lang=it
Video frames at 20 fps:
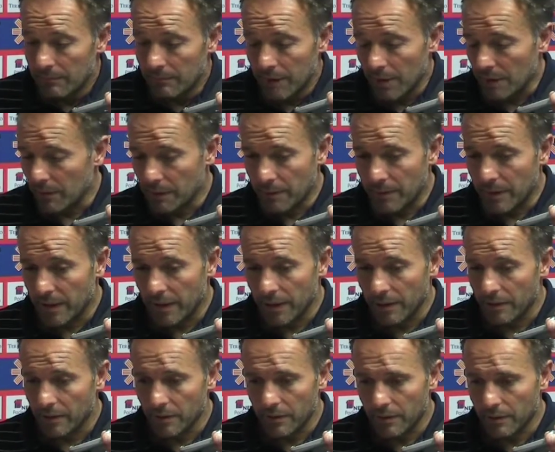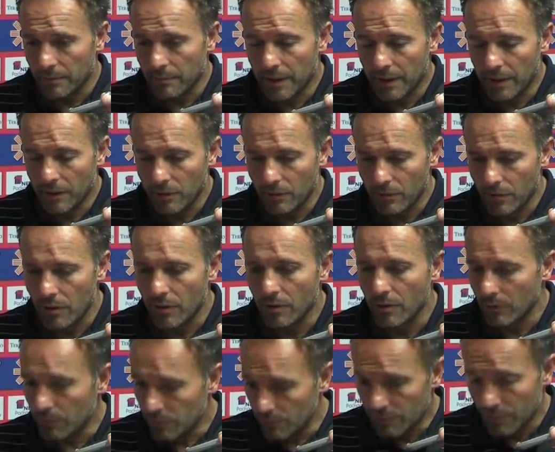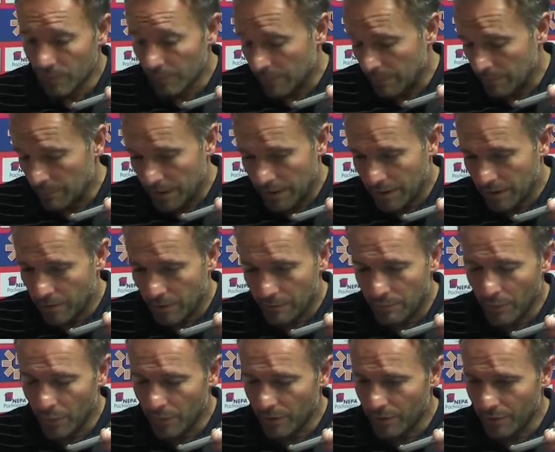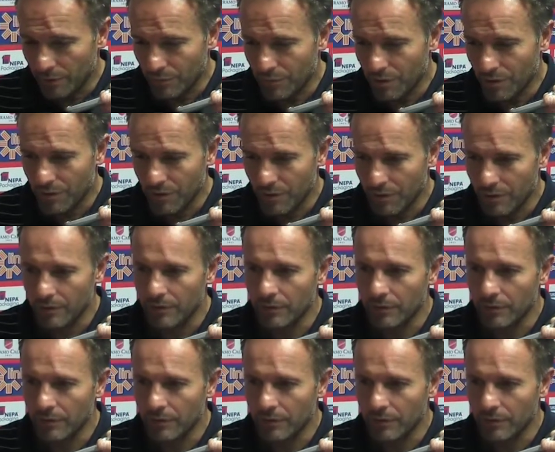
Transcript: Però va bene, io rammarico non ce l'ho, non rammarico, rimproveri non ci sono,